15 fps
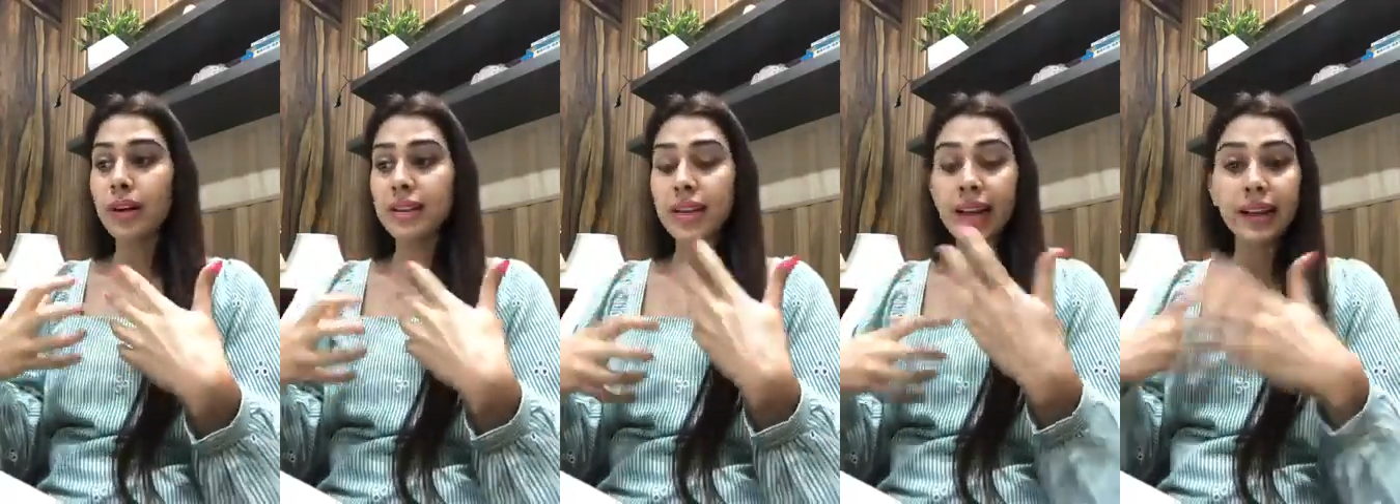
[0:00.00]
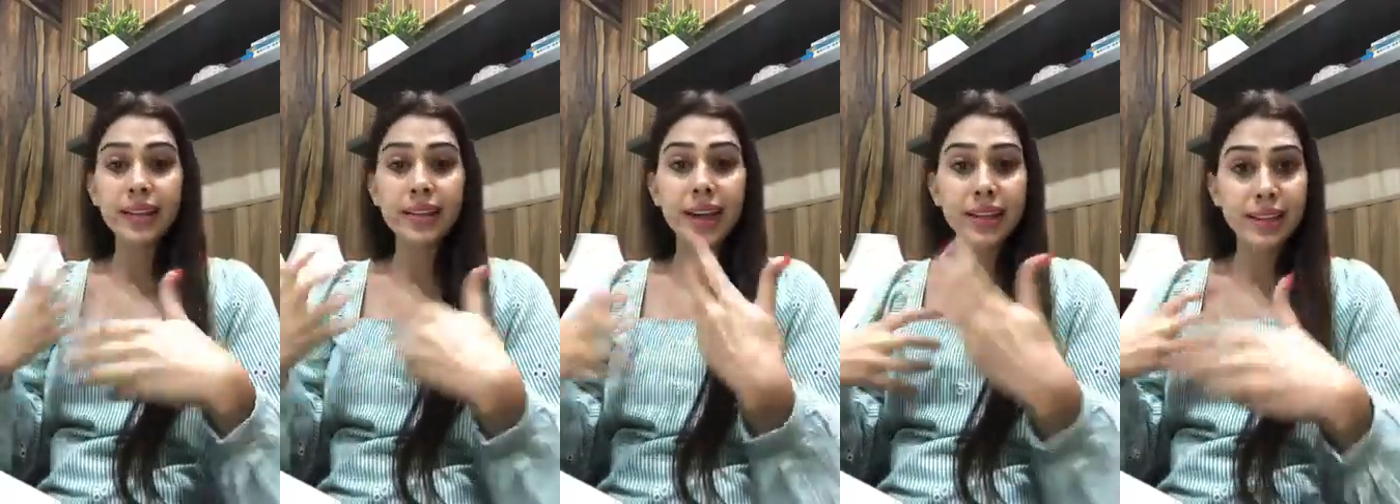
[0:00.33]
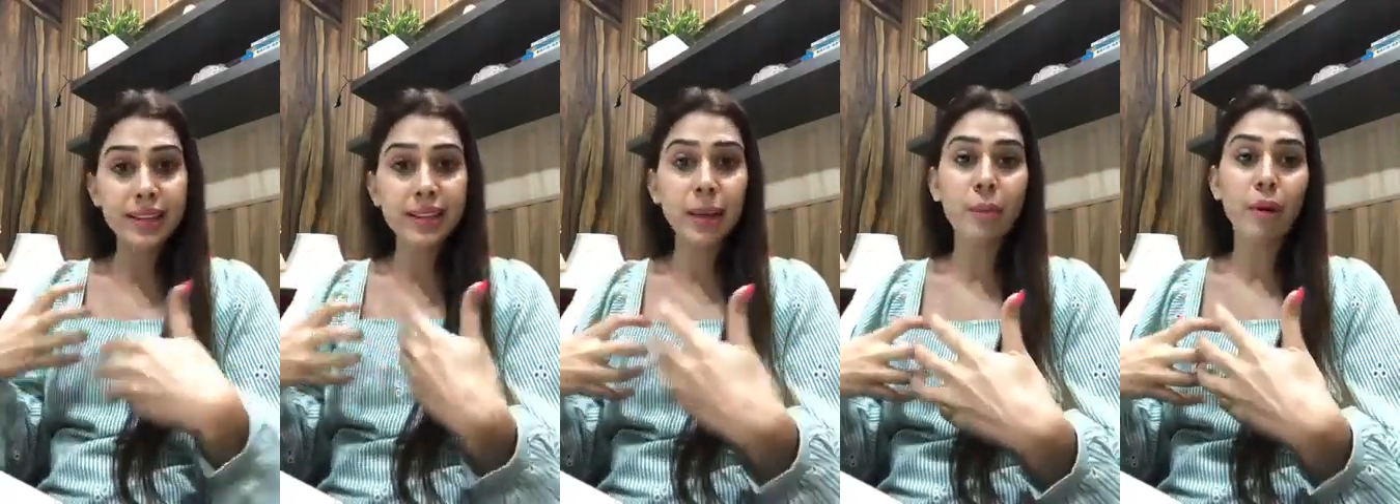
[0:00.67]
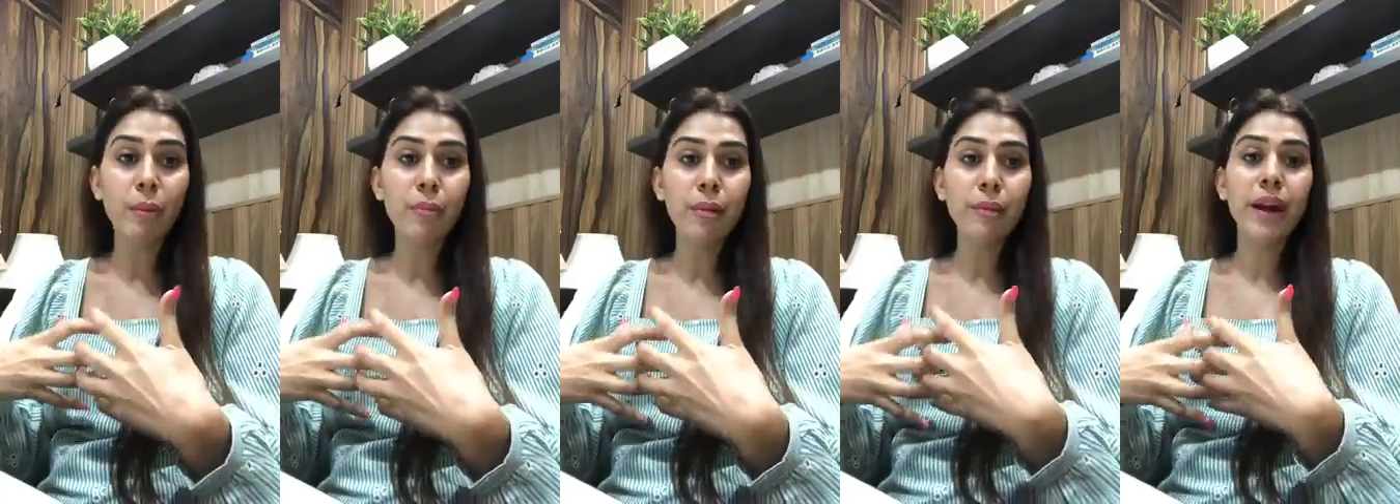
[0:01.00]
साइनासाइटिस की
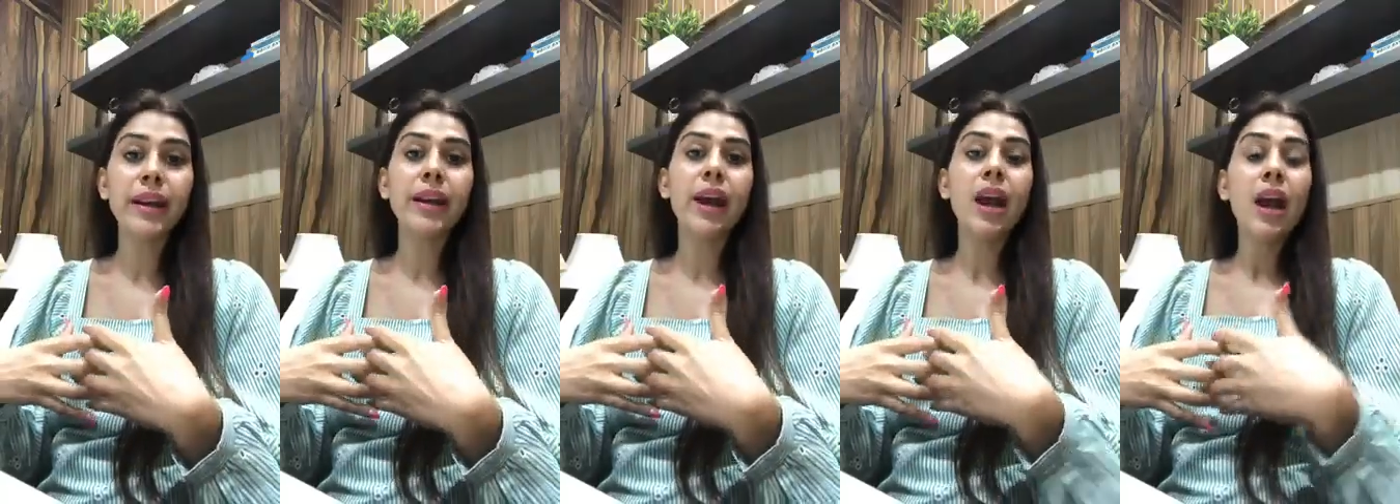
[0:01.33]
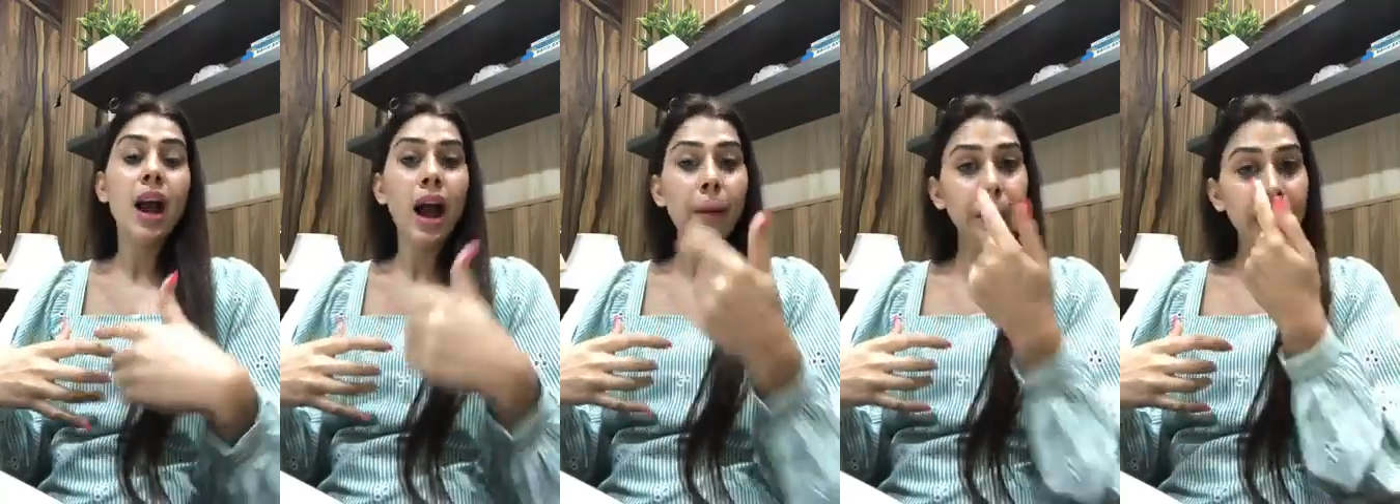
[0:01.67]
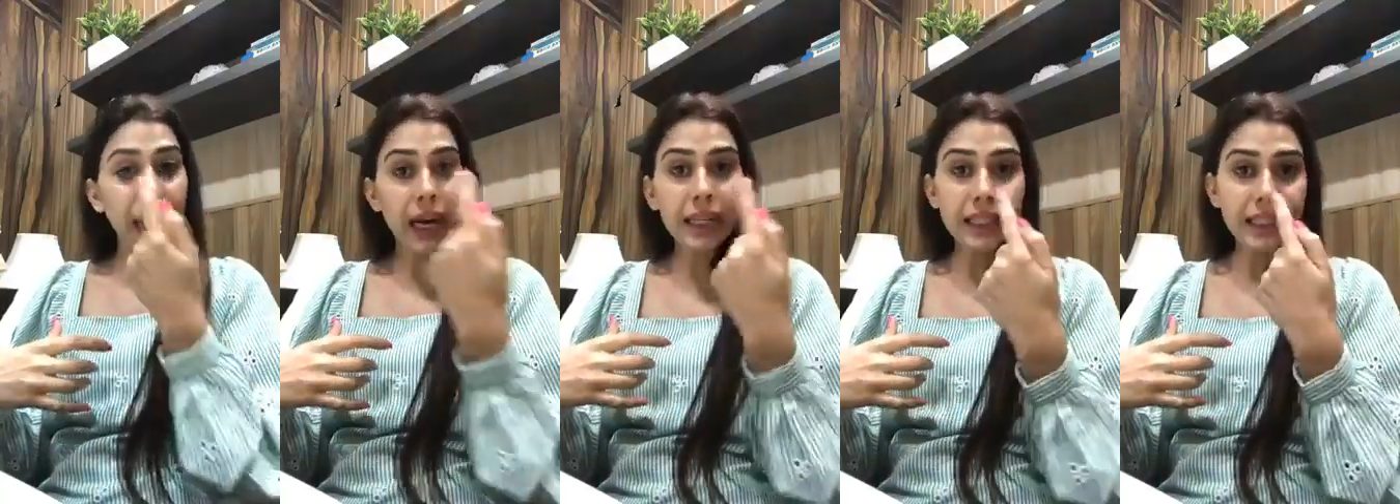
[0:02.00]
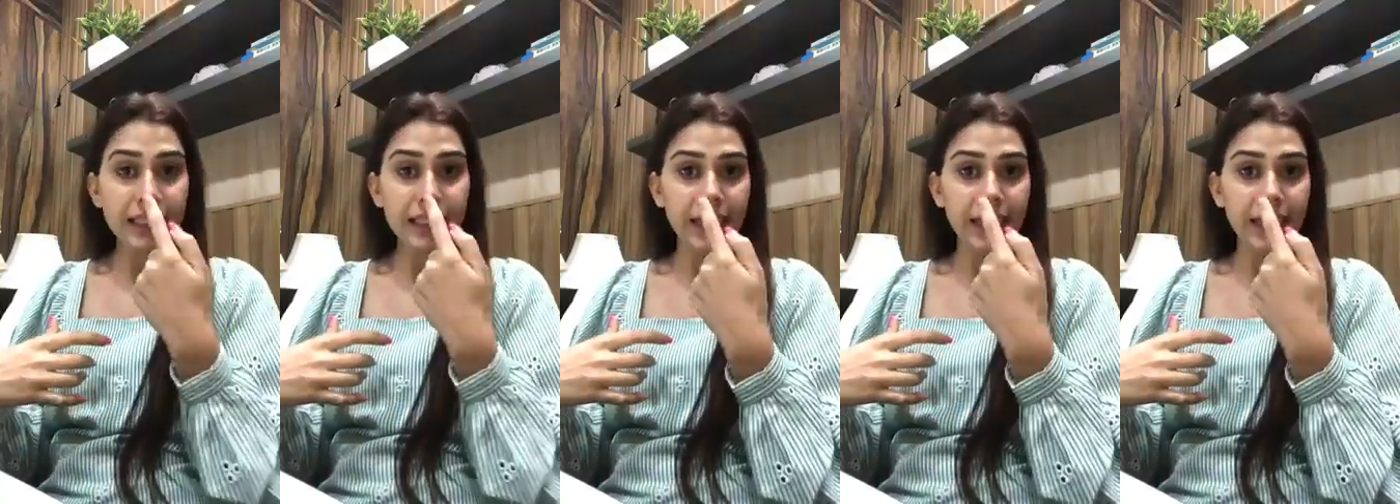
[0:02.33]
प्रॉब्लम आई है आपकी हड्डी